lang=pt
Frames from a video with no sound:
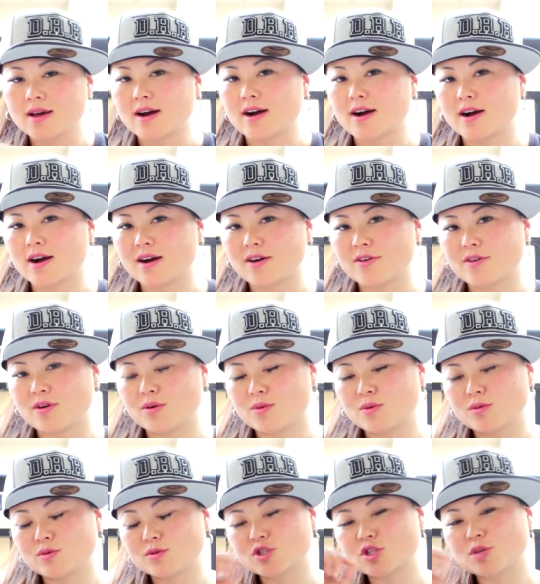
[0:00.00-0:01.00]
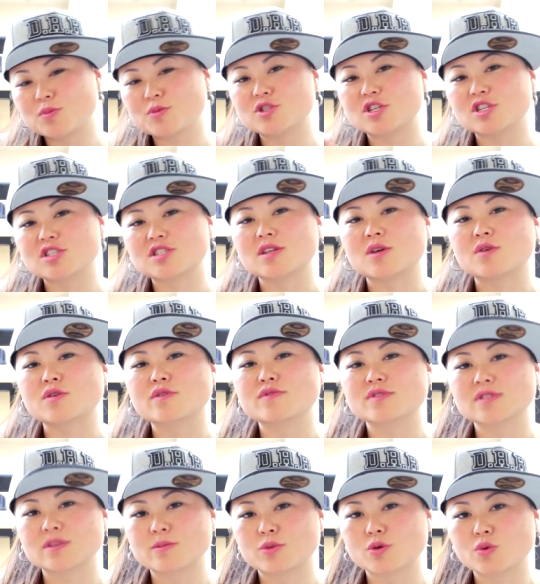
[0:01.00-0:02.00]
a, a, o tipo de edital que
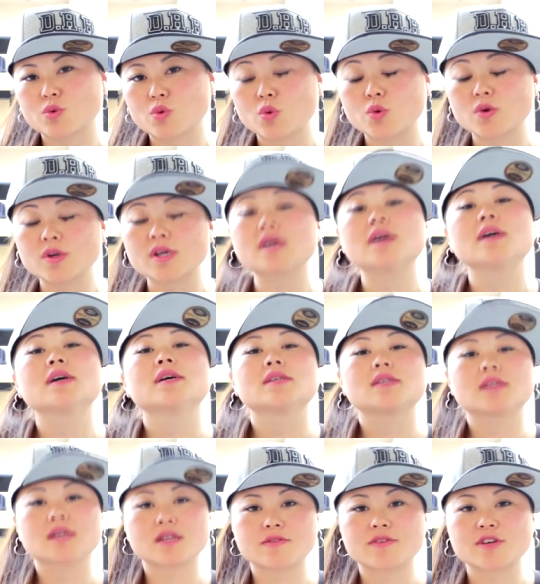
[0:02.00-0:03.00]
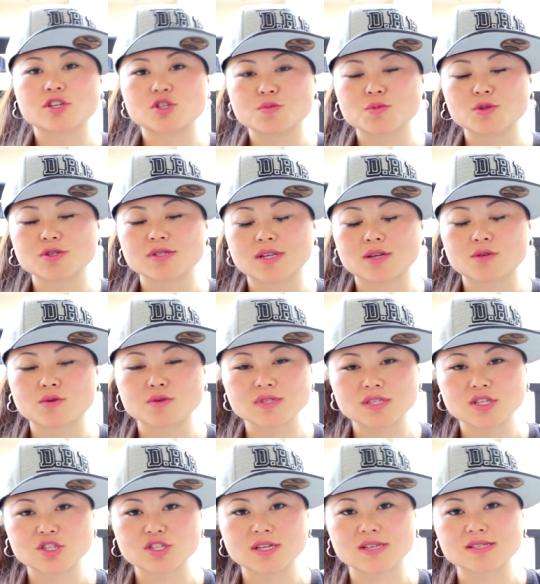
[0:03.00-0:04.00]
você procura e ele vai te mostrar todos os
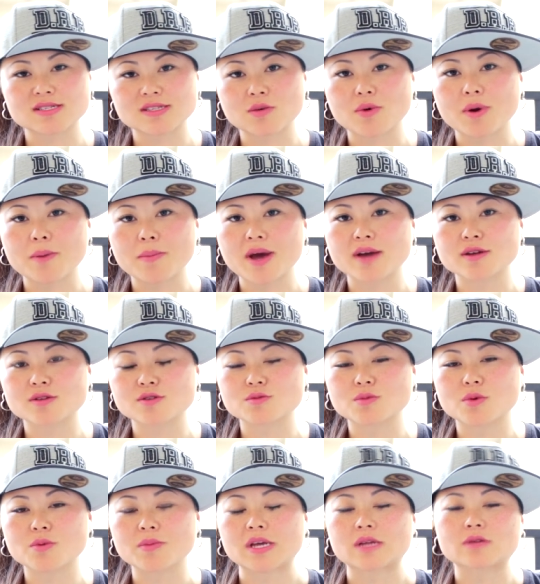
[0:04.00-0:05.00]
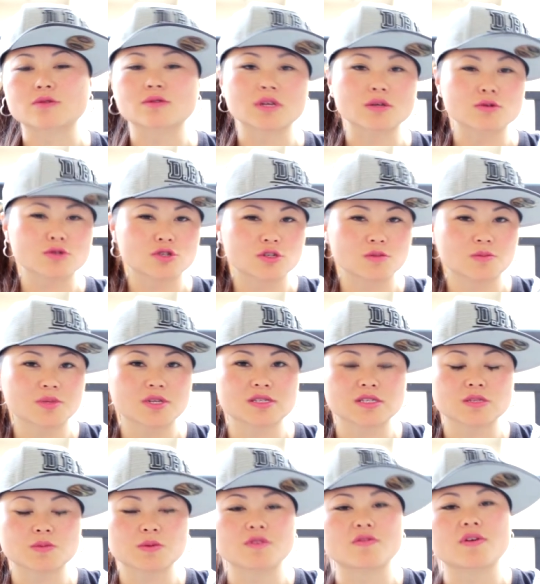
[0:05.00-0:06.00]
editais que estão abertos no momento, tanto de
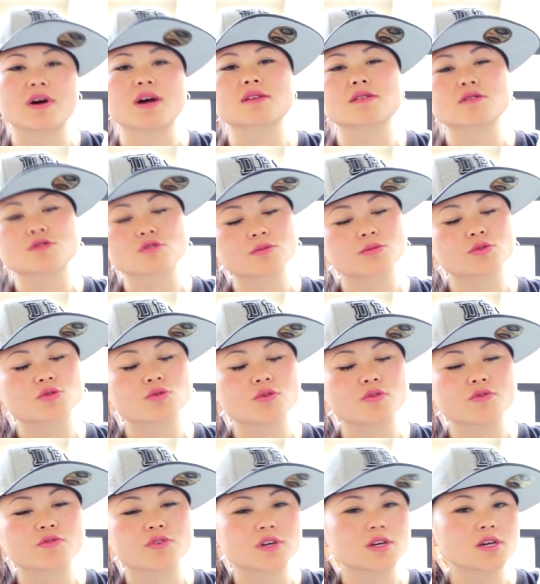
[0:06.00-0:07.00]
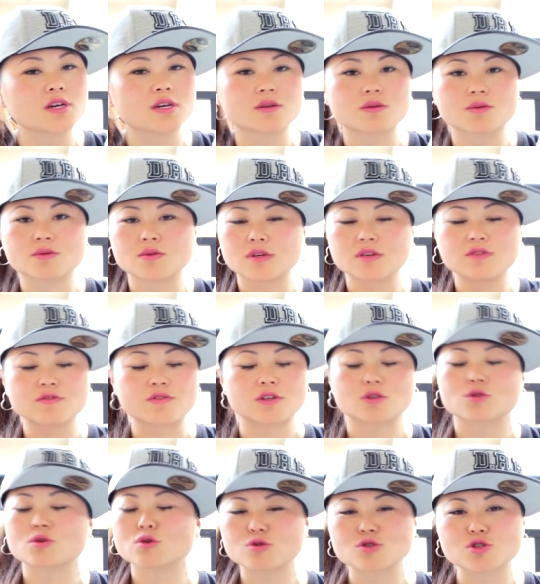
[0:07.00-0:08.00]
empresas privadas como do governo, enfim,
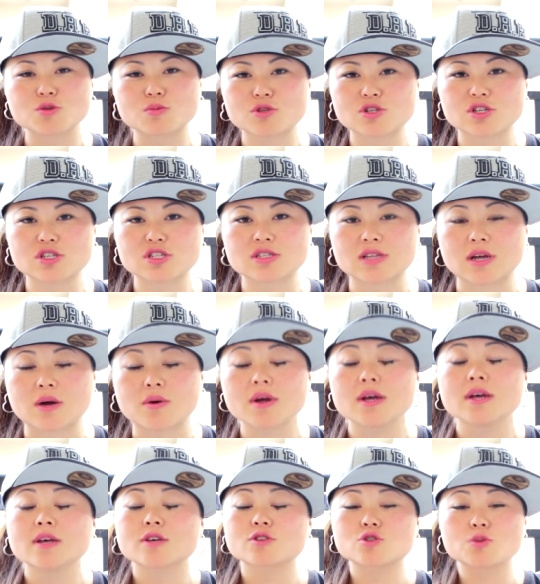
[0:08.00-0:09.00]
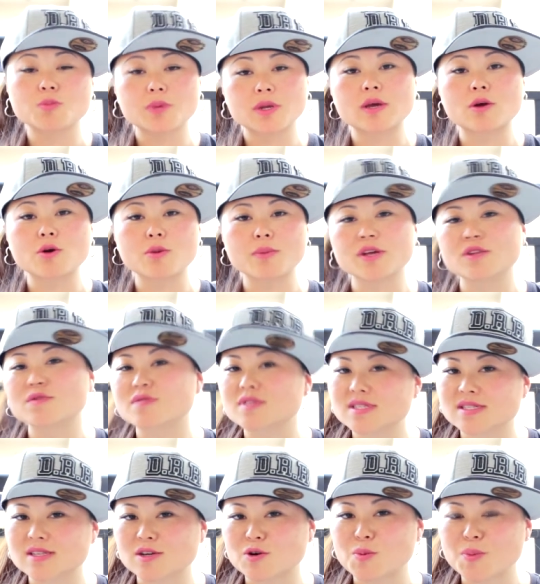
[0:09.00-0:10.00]
todo tipo de edital. Super recomendo
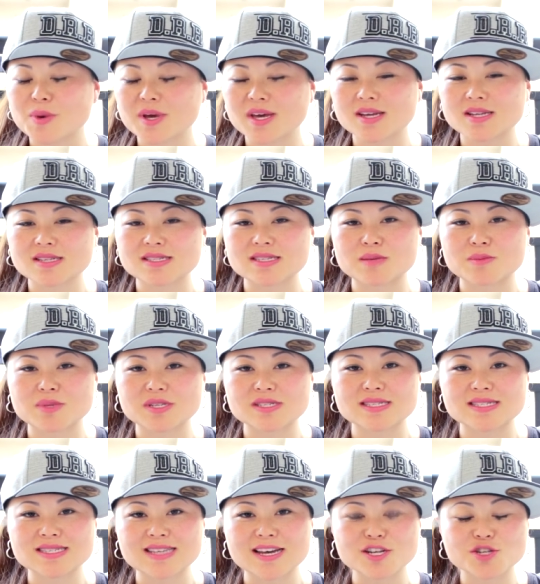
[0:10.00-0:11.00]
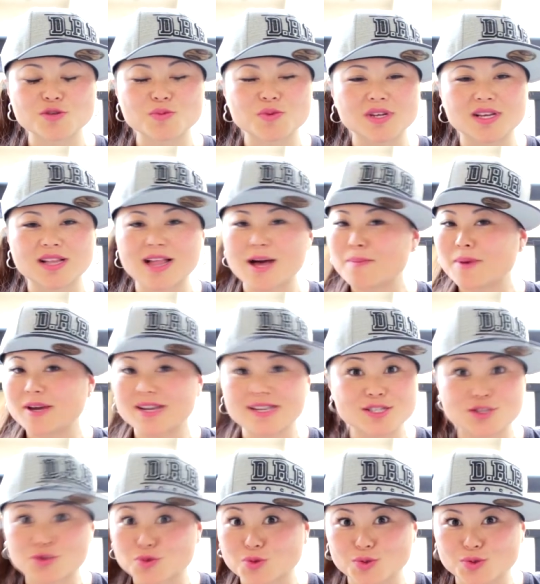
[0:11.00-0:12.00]
vocês acompanharem sempre esse site porque lá
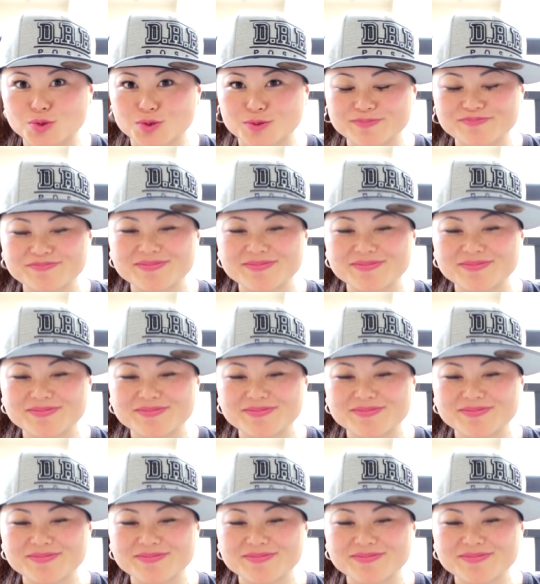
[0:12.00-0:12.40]
aparece tudo.